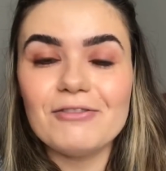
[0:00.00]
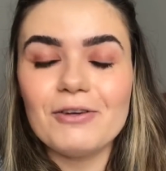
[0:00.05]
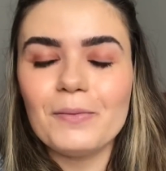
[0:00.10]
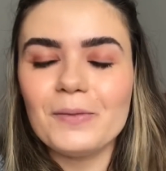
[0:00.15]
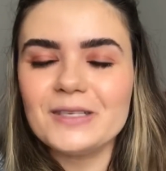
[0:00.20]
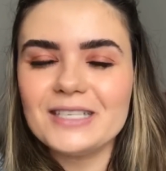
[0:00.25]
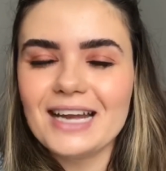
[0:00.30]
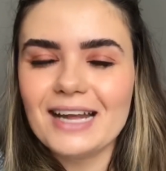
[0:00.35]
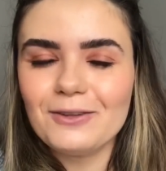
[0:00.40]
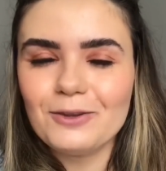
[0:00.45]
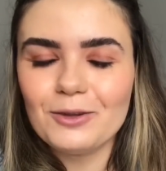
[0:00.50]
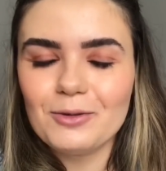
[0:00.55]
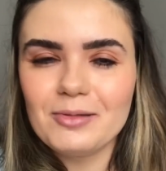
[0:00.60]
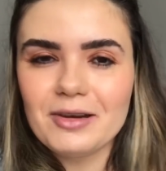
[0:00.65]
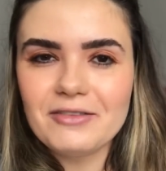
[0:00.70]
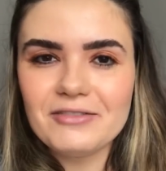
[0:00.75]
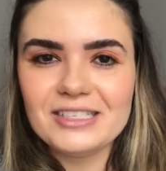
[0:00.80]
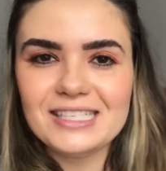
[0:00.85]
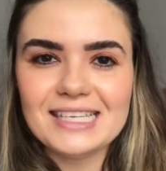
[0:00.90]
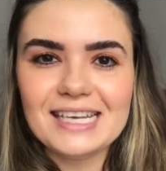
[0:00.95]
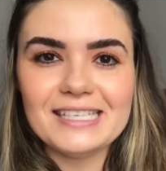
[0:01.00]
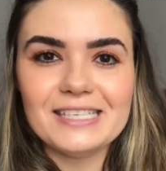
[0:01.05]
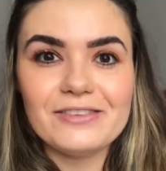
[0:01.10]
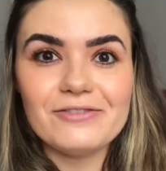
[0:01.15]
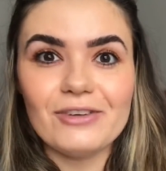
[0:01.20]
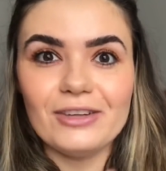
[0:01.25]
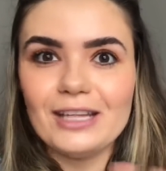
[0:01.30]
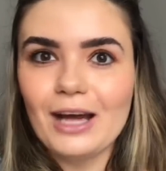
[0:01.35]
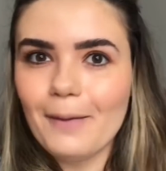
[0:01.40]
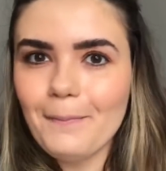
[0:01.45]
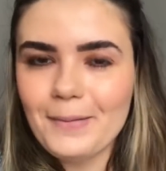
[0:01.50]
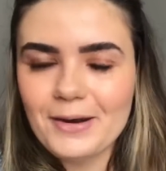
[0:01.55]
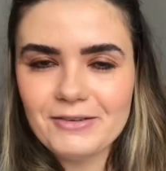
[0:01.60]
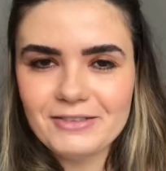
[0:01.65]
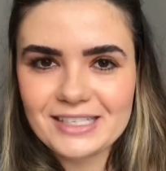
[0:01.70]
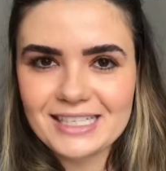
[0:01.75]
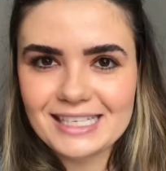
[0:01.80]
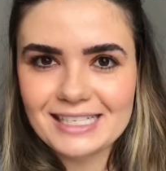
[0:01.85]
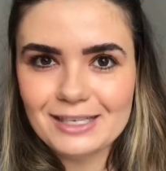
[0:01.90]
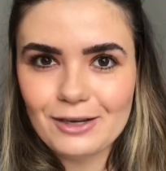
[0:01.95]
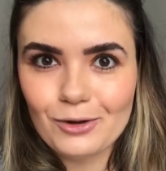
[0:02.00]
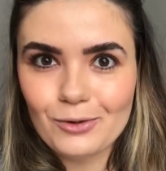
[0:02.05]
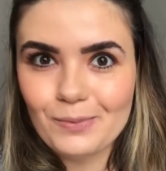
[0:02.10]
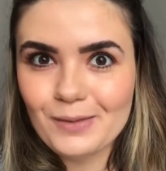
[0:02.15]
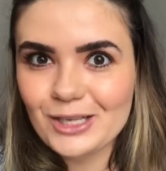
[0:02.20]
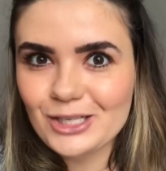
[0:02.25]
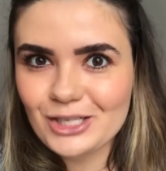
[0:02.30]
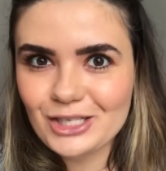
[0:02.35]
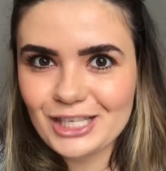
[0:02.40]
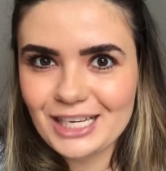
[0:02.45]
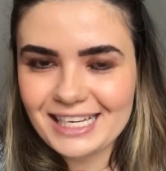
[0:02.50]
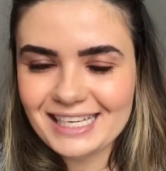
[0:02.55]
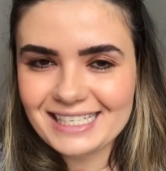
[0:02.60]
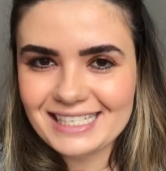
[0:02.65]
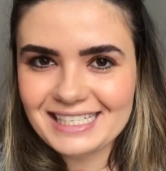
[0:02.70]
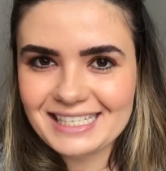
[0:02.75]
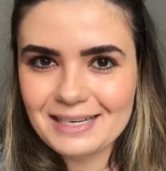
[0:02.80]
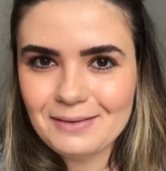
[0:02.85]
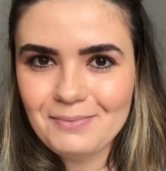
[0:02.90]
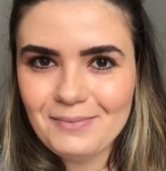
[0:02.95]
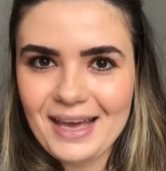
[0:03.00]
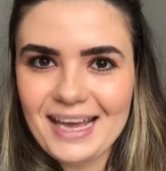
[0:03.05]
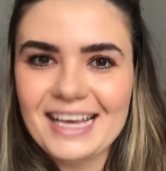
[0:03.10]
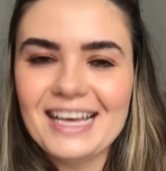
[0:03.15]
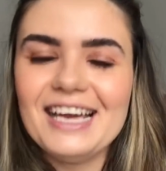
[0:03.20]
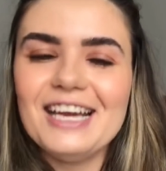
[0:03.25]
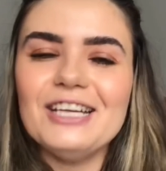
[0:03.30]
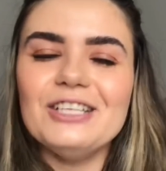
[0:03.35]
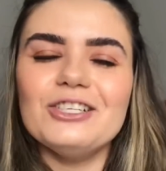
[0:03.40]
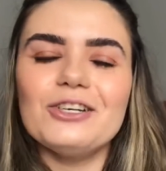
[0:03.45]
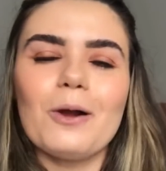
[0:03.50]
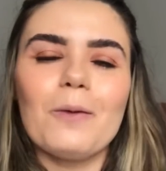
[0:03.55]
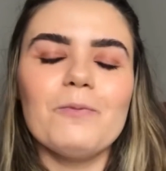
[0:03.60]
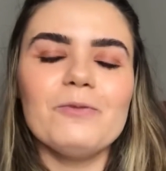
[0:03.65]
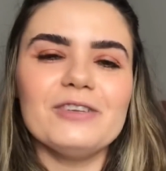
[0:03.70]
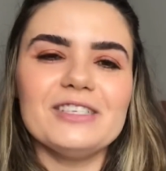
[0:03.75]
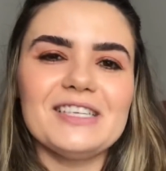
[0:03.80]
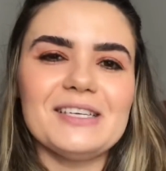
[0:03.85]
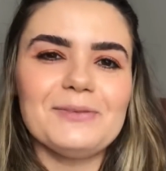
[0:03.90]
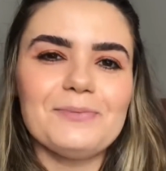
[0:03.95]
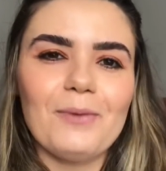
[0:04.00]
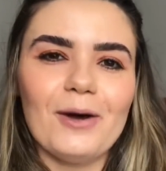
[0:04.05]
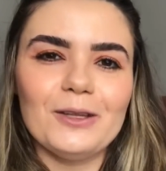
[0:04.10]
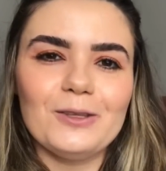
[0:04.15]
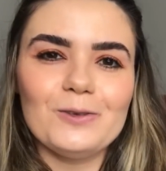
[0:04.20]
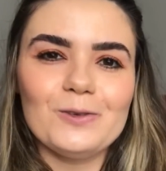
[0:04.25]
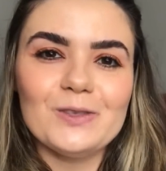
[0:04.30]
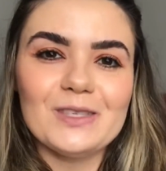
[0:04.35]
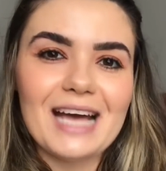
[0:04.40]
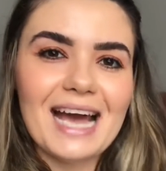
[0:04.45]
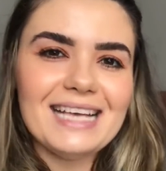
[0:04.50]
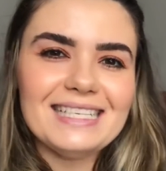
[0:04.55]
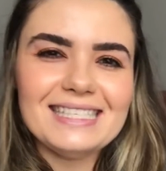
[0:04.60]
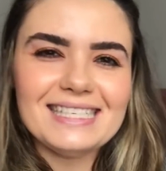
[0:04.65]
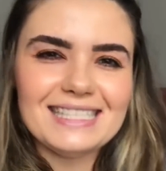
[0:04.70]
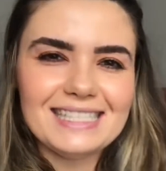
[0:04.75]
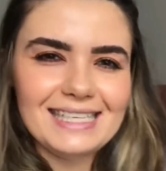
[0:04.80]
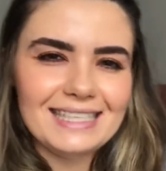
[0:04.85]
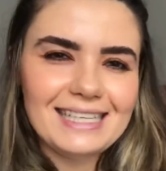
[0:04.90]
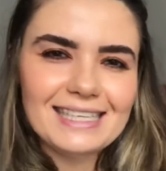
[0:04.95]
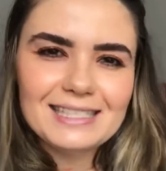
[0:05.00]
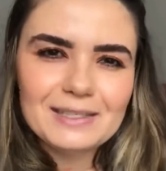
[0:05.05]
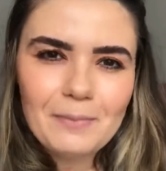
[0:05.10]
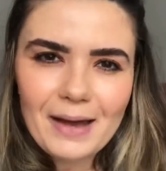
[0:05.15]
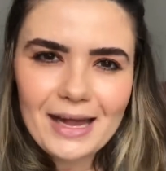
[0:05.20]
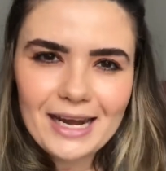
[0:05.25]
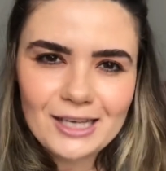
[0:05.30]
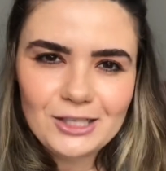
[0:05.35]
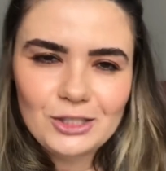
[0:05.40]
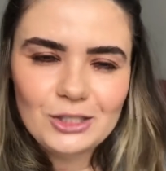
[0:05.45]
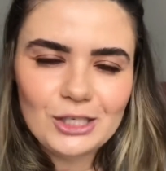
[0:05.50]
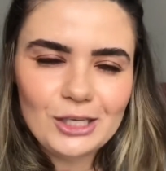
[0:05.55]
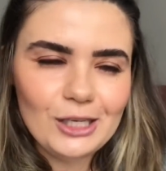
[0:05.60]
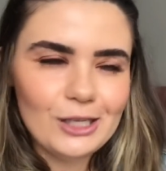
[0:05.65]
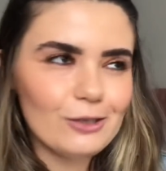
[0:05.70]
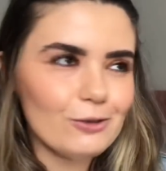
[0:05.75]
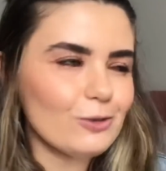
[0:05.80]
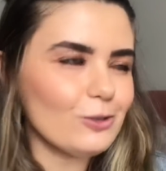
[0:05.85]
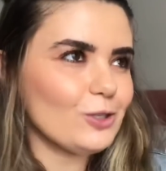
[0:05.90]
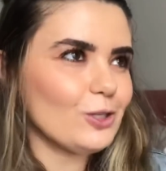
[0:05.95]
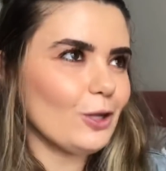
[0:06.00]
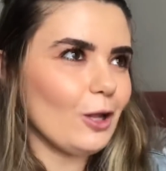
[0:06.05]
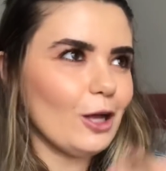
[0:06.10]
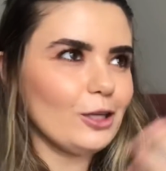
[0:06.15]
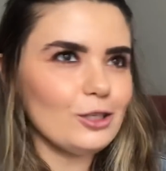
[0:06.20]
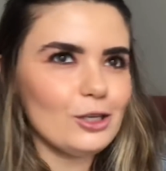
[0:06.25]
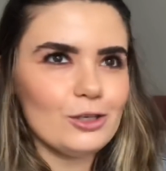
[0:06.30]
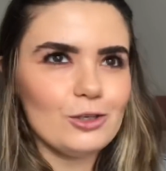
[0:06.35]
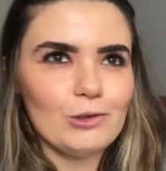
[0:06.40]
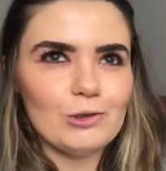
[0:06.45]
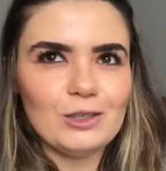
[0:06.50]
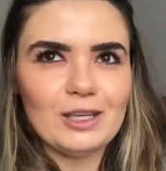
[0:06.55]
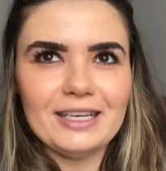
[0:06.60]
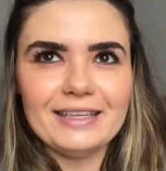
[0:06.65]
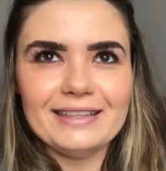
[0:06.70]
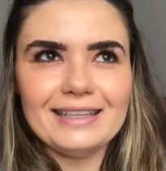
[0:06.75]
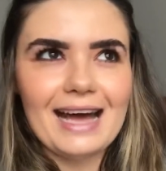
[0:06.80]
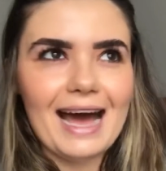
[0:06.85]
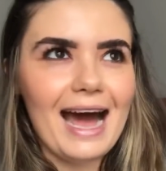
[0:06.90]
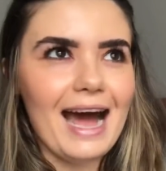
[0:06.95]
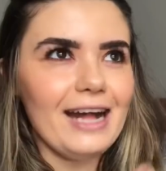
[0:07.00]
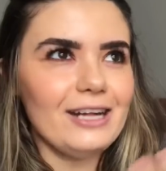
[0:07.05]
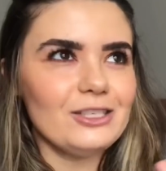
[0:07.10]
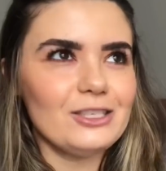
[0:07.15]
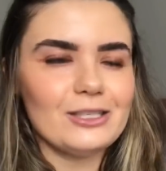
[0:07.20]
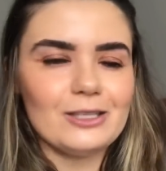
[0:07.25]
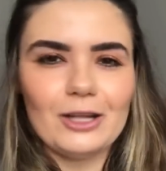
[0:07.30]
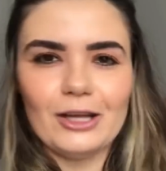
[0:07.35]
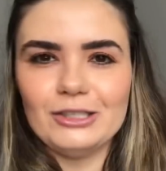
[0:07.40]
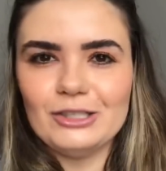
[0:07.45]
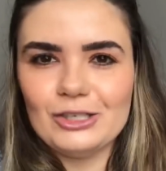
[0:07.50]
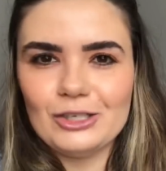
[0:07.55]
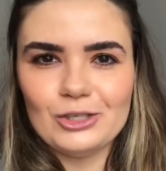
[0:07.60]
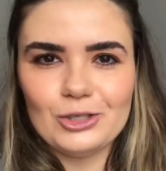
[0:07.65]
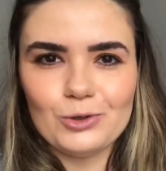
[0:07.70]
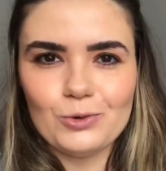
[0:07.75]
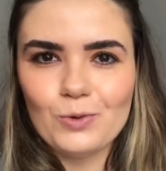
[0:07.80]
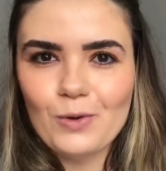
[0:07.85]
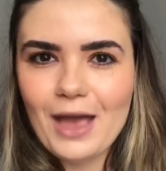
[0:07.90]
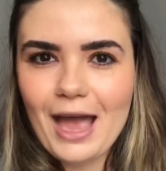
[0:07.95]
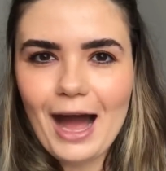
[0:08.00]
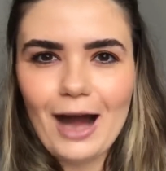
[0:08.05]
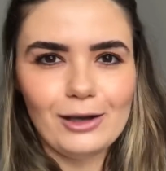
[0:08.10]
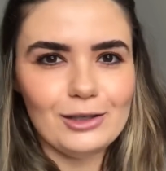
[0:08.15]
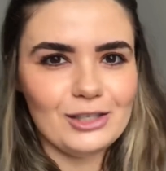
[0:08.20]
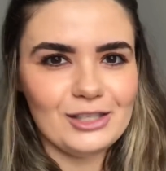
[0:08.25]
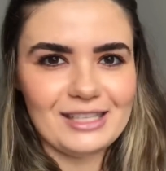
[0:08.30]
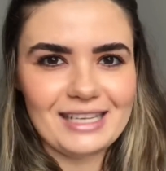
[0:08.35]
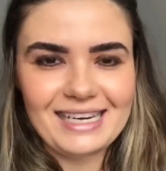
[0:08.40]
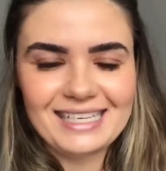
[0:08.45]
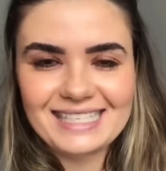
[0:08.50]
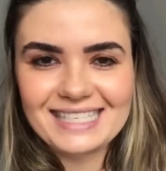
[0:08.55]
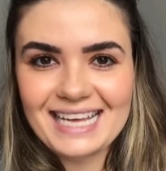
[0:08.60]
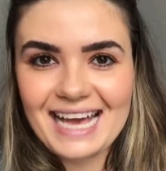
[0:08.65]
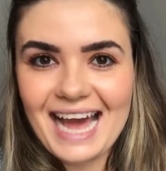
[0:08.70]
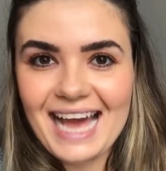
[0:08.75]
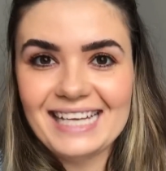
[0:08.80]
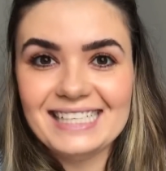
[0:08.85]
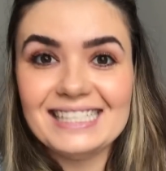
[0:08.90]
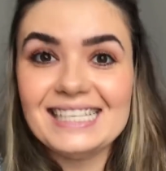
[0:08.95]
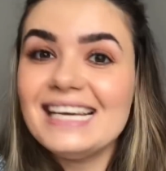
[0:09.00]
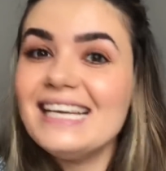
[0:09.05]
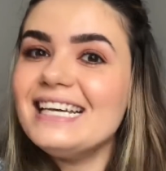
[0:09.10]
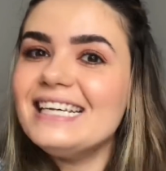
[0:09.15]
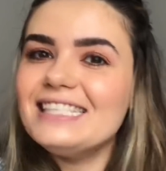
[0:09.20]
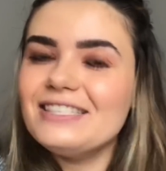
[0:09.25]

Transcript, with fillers: Vou mostrar tudo para vocês e vou dar para vocês algumas dicas também de como vocês podem usar esses itens baratinhos de lojas de utilidades, lojas de um real, de três reais,